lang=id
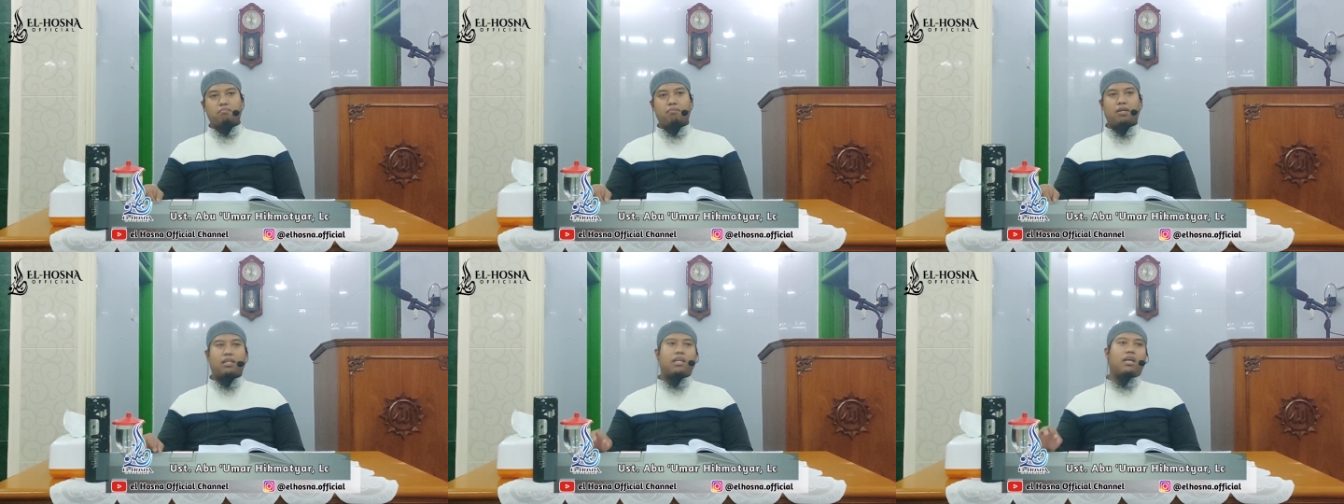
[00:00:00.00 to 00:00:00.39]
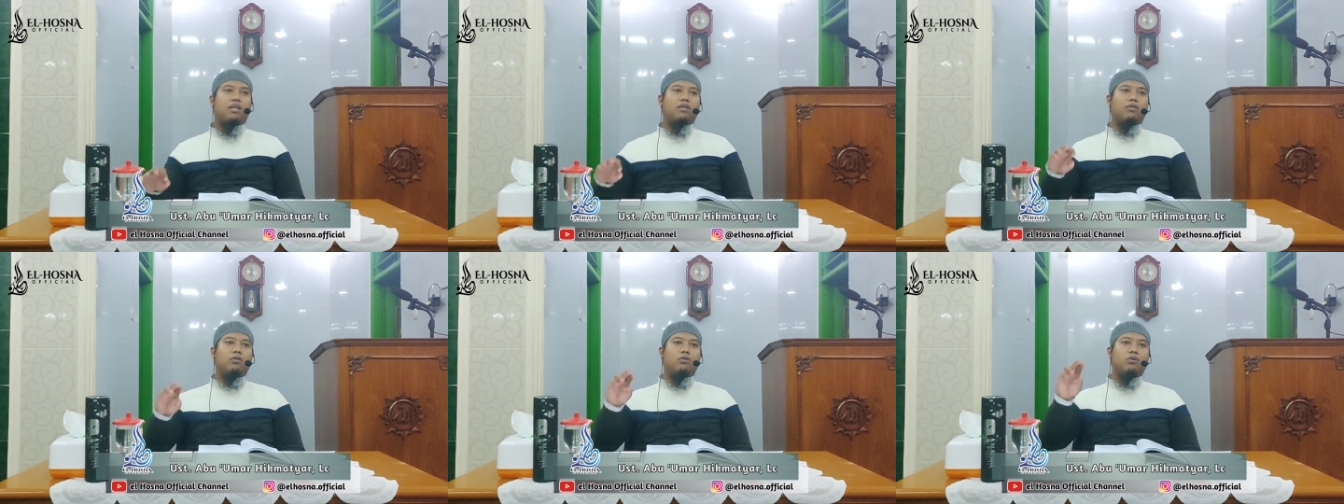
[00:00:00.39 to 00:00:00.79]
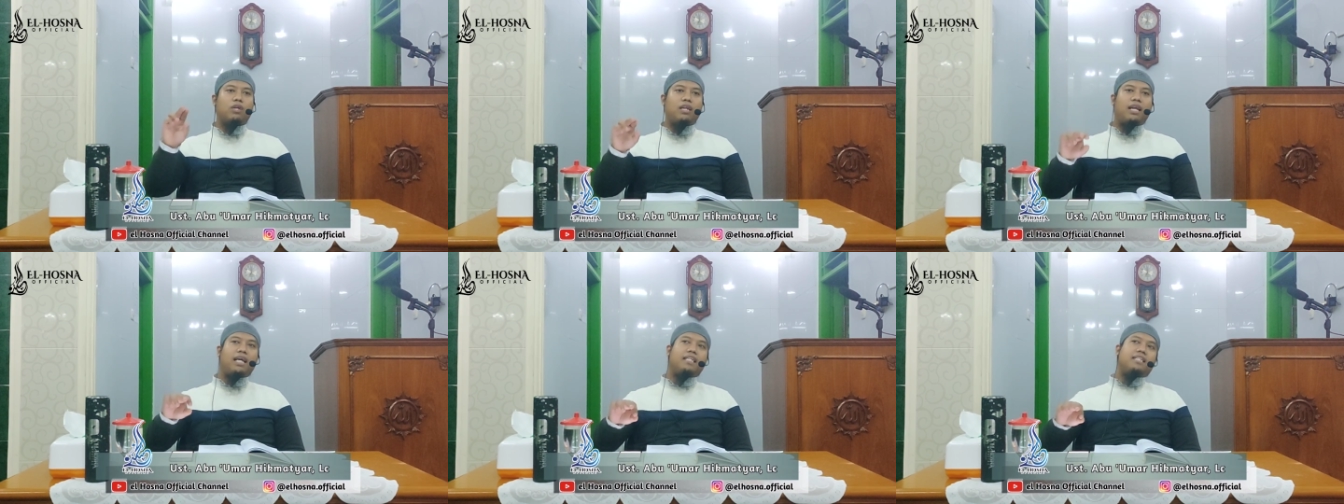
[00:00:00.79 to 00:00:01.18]
maka
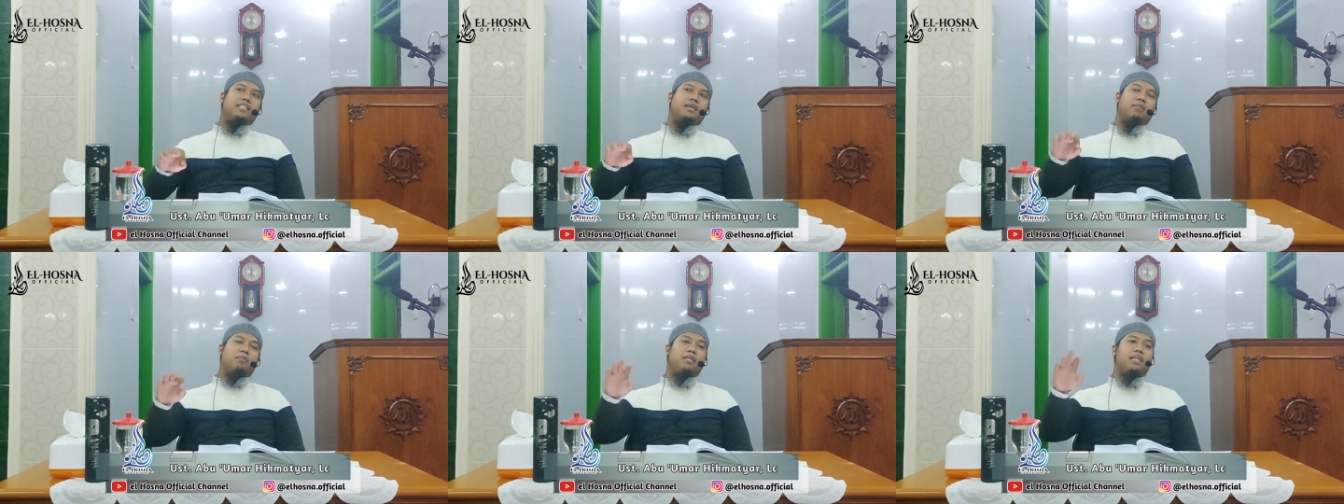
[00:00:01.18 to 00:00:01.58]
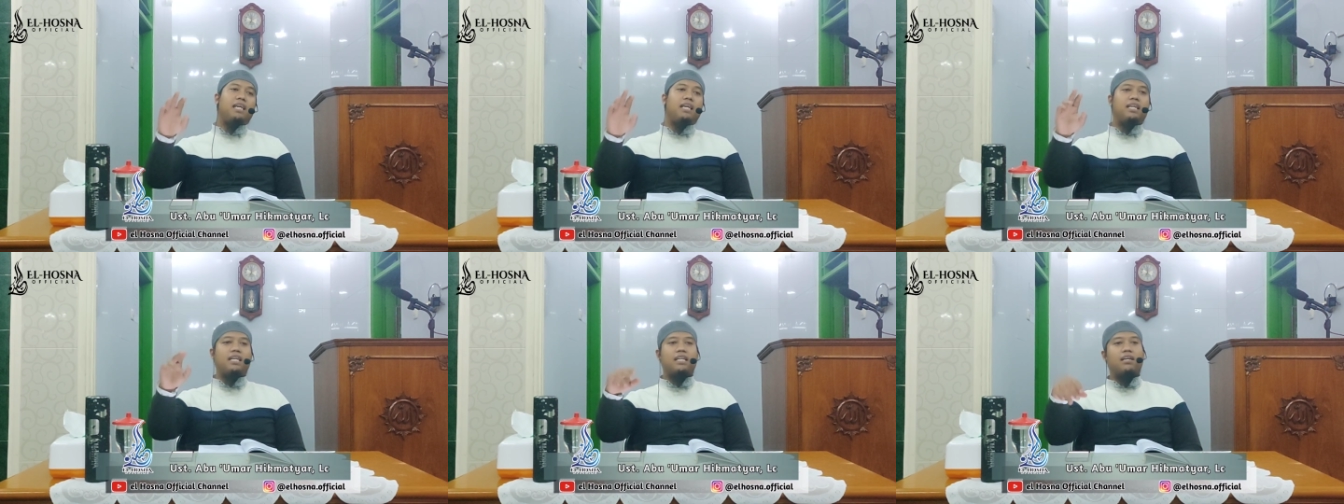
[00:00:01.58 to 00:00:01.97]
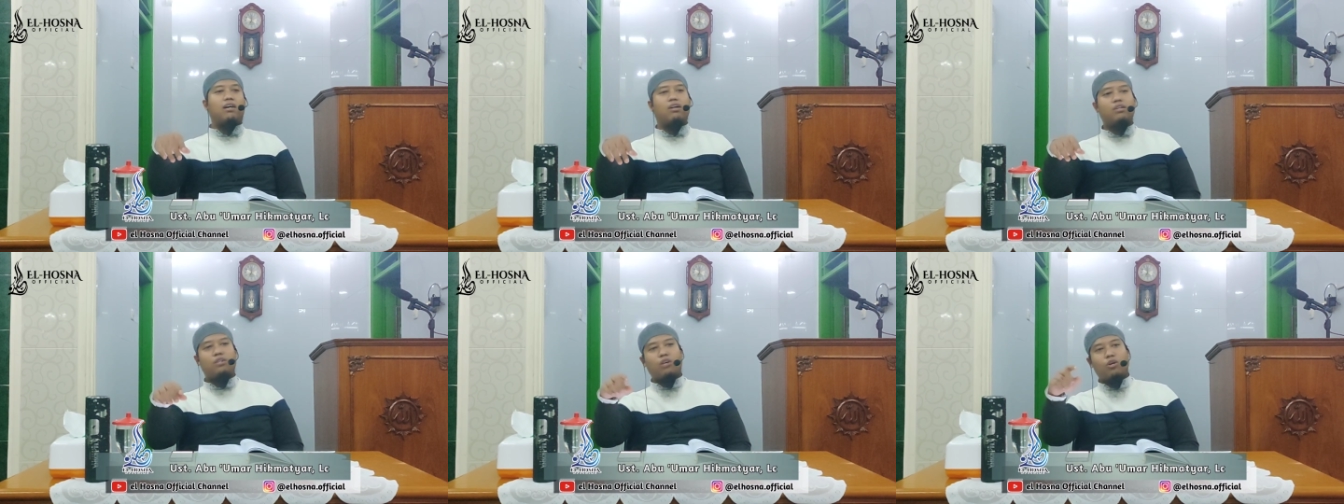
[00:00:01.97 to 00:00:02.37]
gugurlah jaminan dari
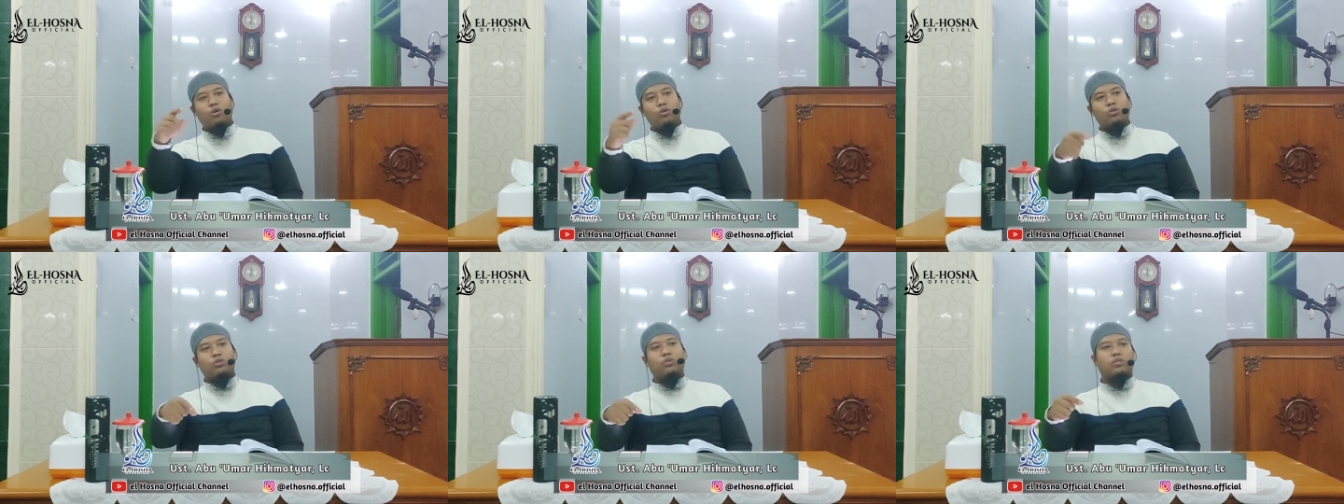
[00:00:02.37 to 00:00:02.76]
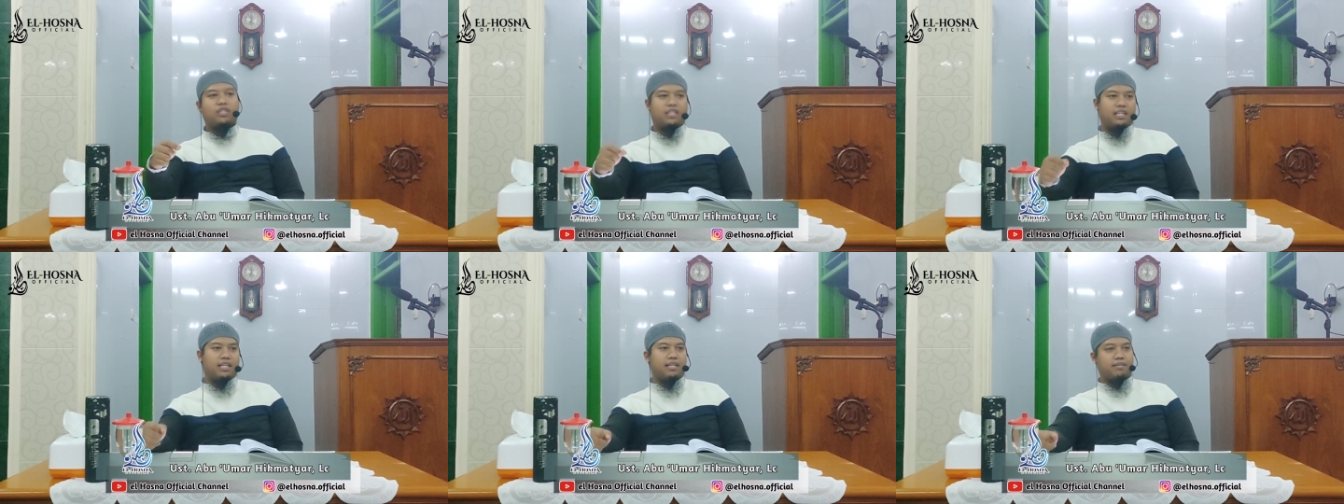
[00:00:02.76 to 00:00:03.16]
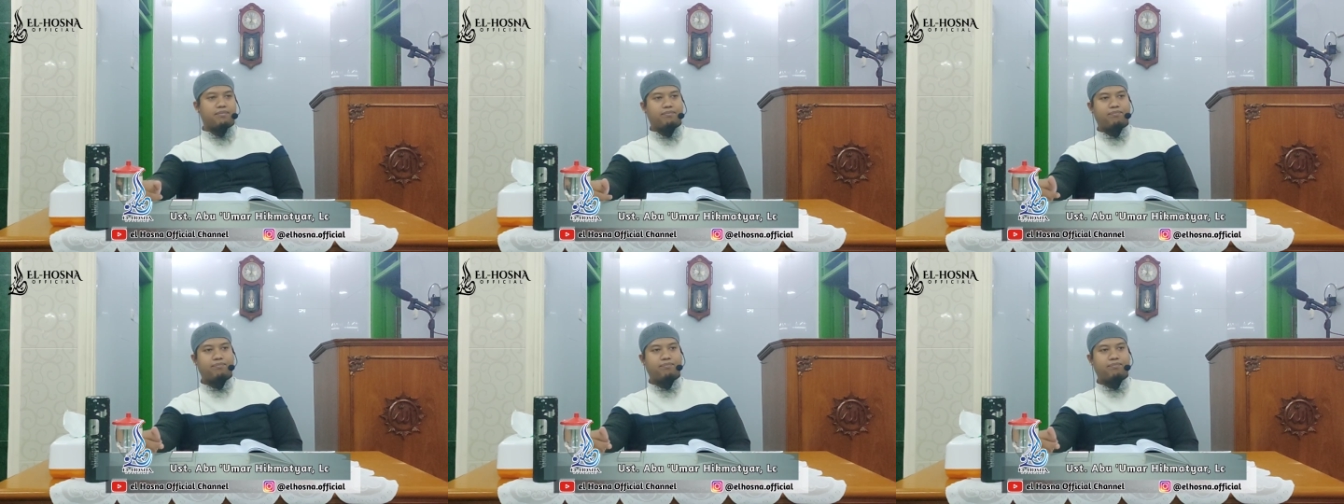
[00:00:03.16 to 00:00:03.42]
Allah untuk dia.